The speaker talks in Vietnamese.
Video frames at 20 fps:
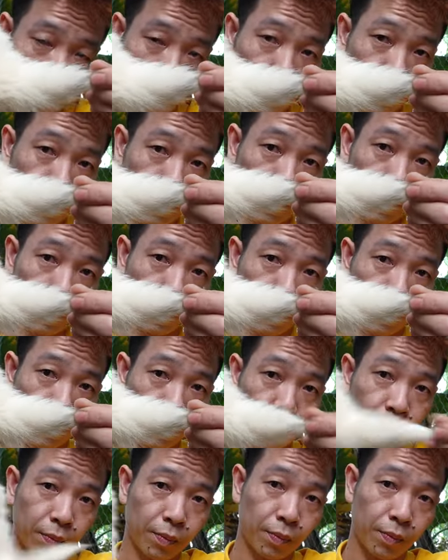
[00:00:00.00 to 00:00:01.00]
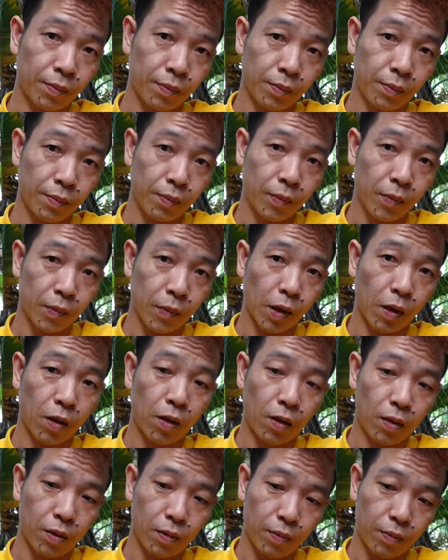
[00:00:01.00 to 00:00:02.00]
à, chất lông ở trên người cũng
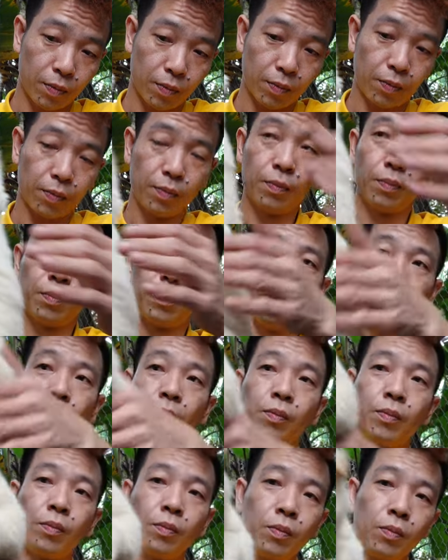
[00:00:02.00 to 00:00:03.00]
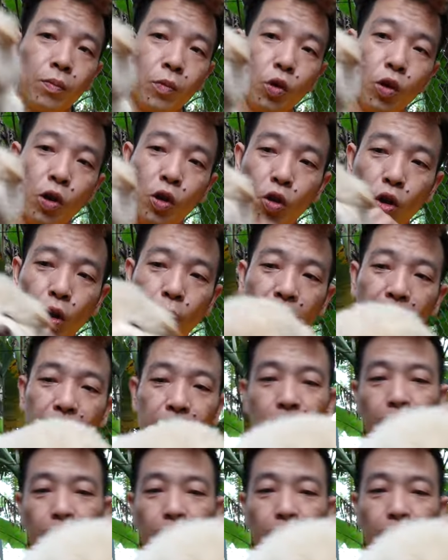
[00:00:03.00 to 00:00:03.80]
vậy và cái mặt thì